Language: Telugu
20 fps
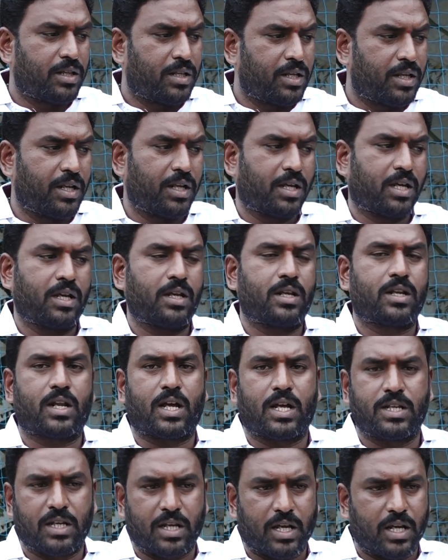దీనికి
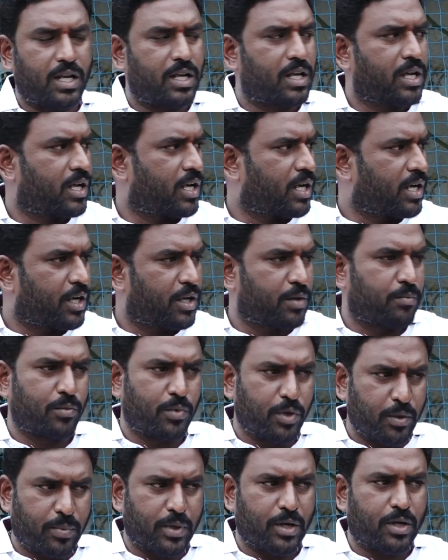రాజకీయానికి ఎలాంటి
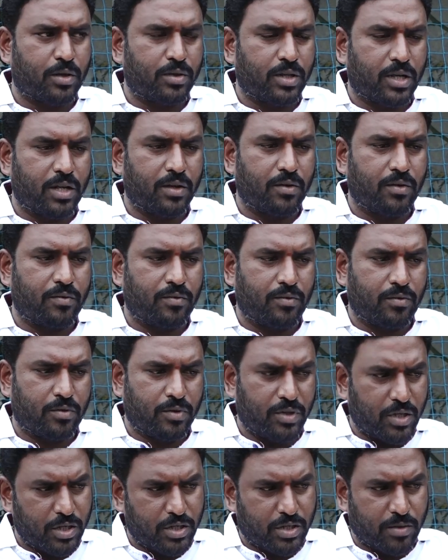ముడిపెట్టొద్దనే
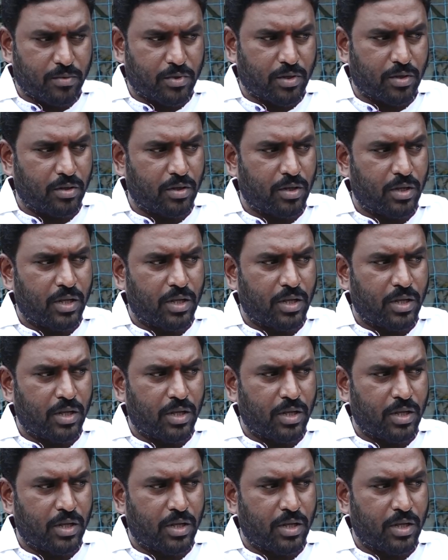ఉద్దేశంతో